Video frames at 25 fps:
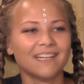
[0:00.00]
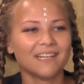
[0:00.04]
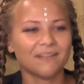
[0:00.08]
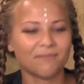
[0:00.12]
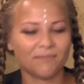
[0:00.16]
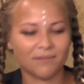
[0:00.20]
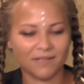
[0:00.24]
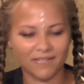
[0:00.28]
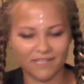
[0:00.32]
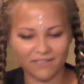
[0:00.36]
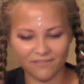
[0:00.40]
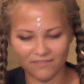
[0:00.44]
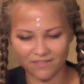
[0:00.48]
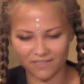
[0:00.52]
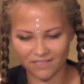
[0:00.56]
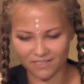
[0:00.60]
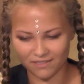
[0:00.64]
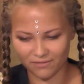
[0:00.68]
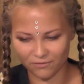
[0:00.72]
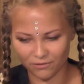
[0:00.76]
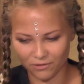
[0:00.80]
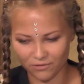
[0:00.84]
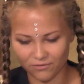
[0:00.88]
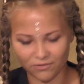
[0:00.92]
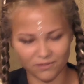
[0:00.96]
проявить
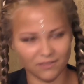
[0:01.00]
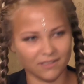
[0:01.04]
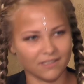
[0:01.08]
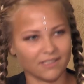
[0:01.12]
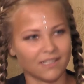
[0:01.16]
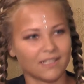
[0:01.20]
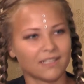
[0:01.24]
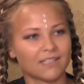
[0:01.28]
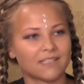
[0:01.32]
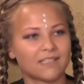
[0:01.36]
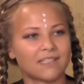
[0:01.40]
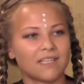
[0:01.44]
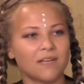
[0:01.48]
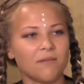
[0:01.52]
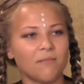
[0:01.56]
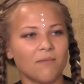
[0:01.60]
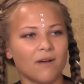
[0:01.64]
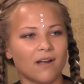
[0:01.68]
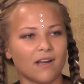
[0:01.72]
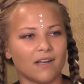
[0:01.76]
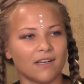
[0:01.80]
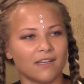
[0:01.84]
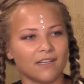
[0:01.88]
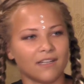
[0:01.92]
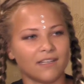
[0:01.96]
свой вот
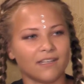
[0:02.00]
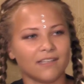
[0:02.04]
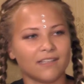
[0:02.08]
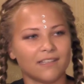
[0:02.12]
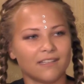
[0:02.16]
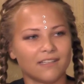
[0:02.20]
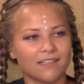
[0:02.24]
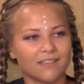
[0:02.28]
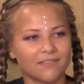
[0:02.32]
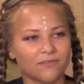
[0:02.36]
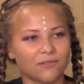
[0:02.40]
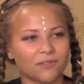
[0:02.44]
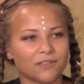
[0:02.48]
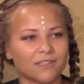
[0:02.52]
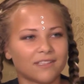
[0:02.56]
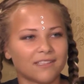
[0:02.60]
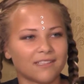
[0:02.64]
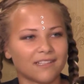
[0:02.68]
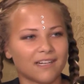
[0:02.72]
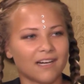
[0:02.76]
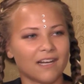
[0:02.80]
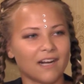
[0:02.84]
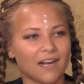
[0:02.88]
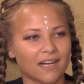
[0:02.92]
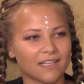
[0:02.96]
экстремальный Скажи, вот
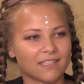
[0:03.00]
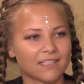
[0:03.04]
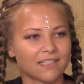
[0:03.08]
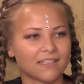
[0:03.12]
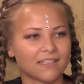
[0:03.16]
характер. на тебе